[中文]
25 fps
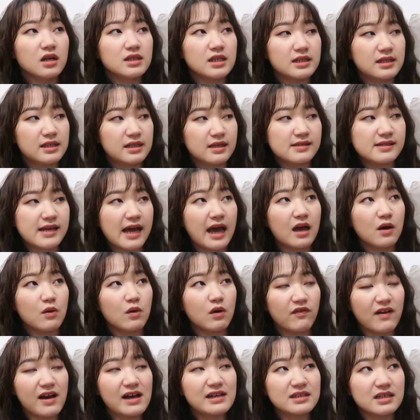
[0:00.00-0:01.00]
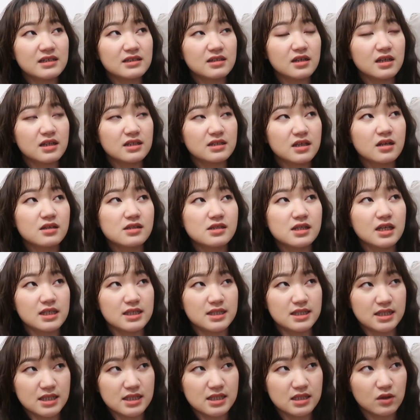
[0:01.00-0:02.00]
而且题材，我发现像那上次
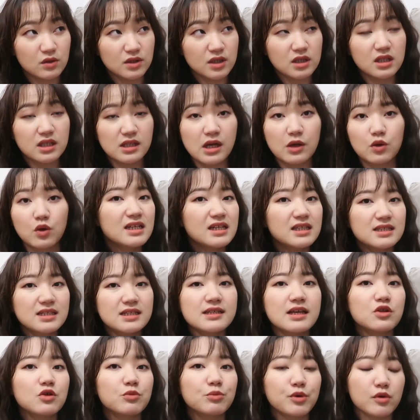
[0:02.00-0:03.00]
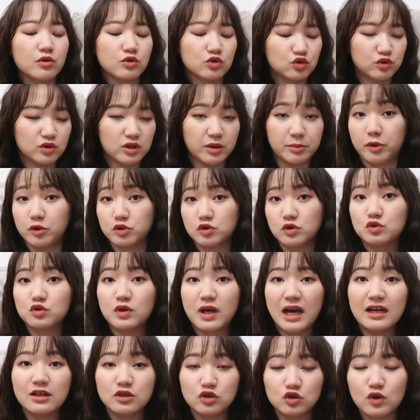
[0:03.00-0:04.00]
那七级，有些题材就今年就不用出了，比如说
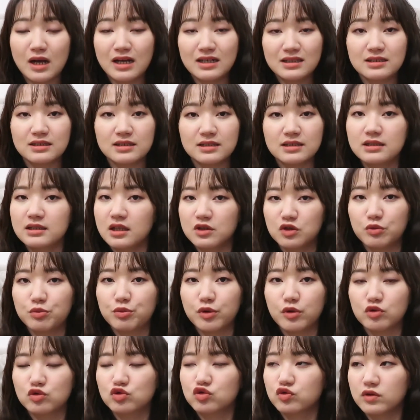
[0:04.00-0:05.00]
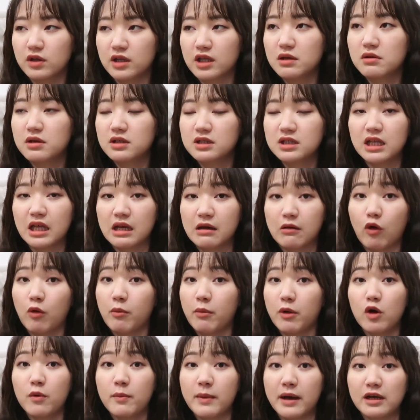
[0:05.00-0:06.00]
最爱刷子系列就不用出了，因为今年我
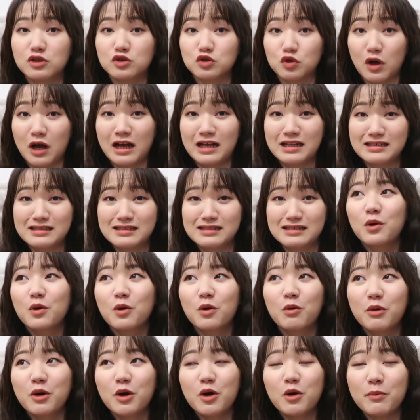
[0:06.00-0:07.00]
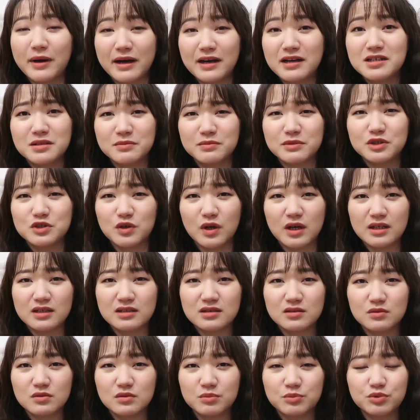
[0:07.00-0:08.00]
没有买刷，我没有买什么刷
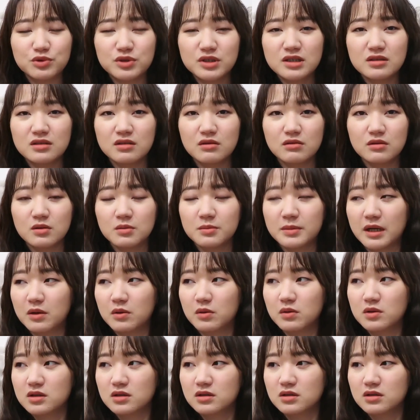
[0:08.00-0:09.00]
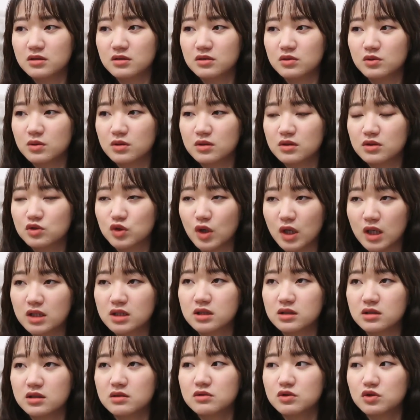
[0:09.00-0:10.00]
子，我不记得我有买过任何多的刷
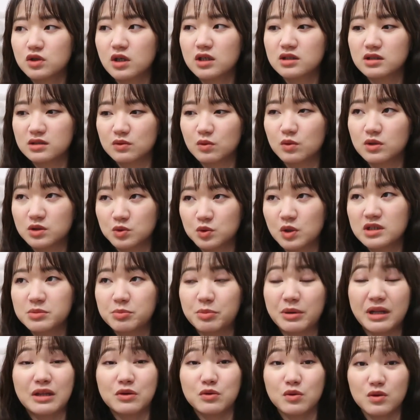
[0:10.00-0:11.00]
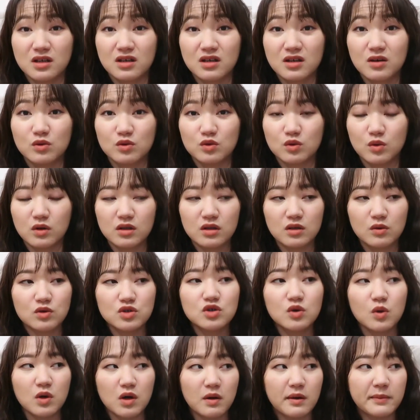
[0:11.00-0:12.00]
子，因为刷子我刷子本来就已经够多了，
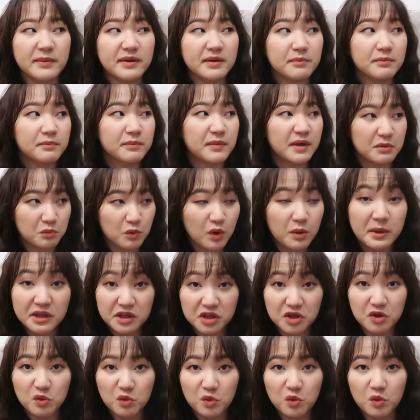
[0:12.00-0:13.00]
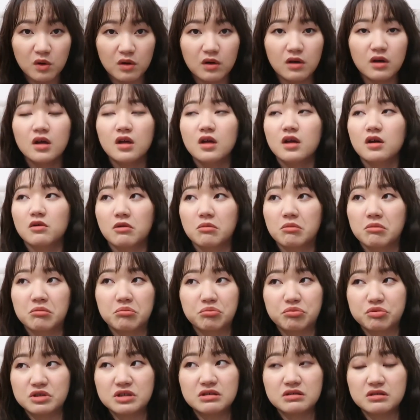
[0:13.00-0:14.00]
我只往外面外外面丢过，我
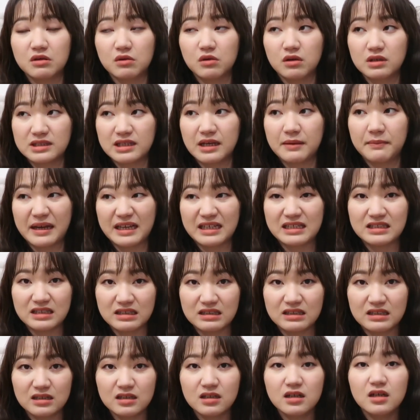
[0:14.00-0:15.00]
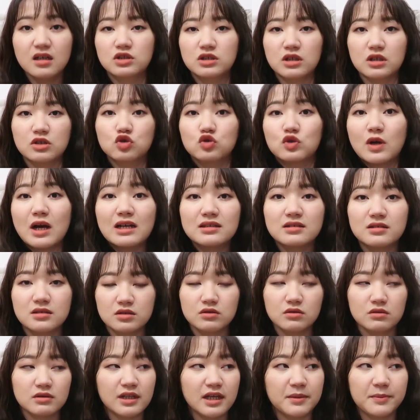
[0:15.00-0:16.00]
不记得我再买新的，像刷子
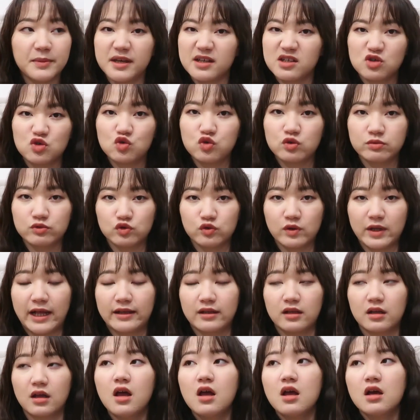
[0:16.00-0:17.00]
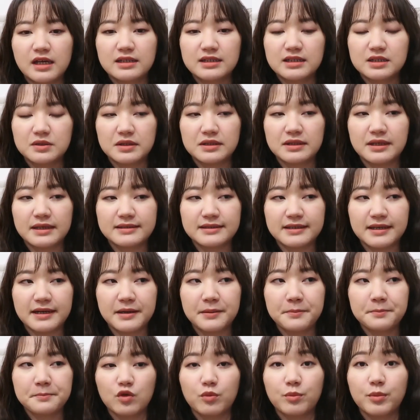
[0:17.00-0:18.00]
那种类别是出不出来的了。希望大
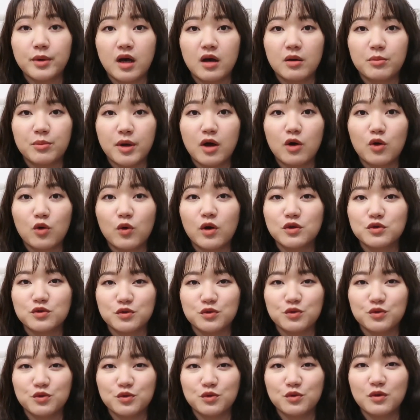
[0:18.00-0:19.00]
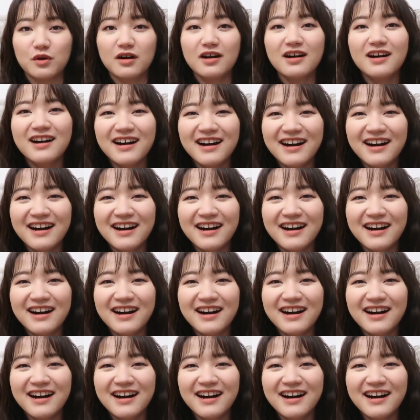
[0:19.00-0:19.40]
家就不要不要怪罪于我。